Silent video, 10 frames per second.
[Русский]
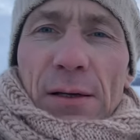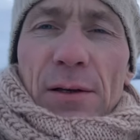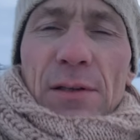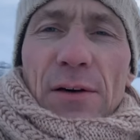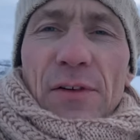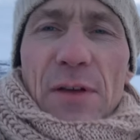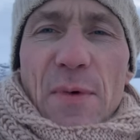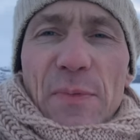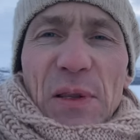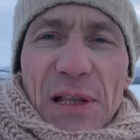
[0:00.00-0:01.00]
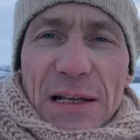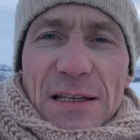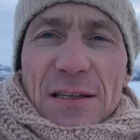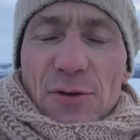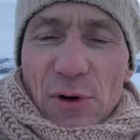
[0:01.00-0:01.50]
Итак, время
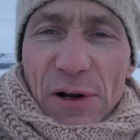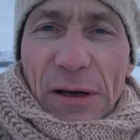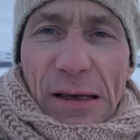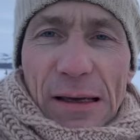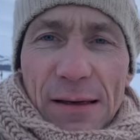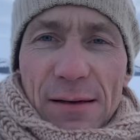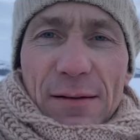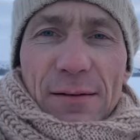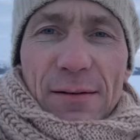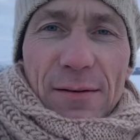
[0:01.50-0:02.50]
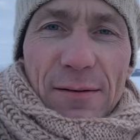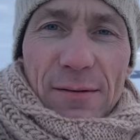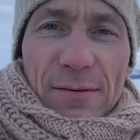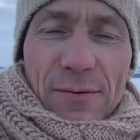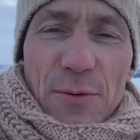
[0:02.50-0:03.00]
15.40.
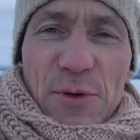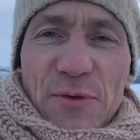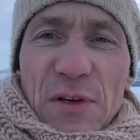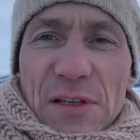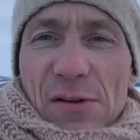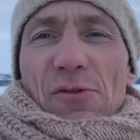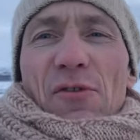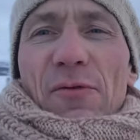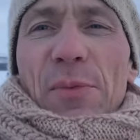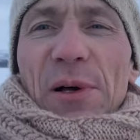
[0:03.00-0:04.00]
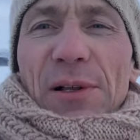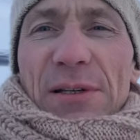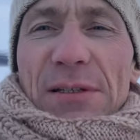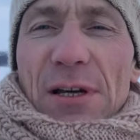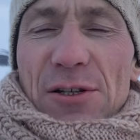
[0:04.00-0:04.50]
Э, в общем, весь клев был,
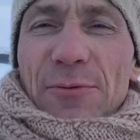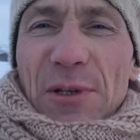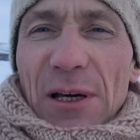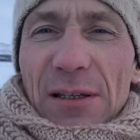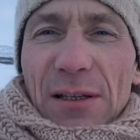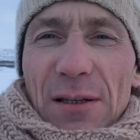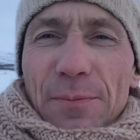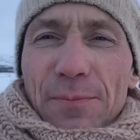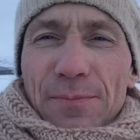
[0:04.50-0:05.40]
скажем так, где-то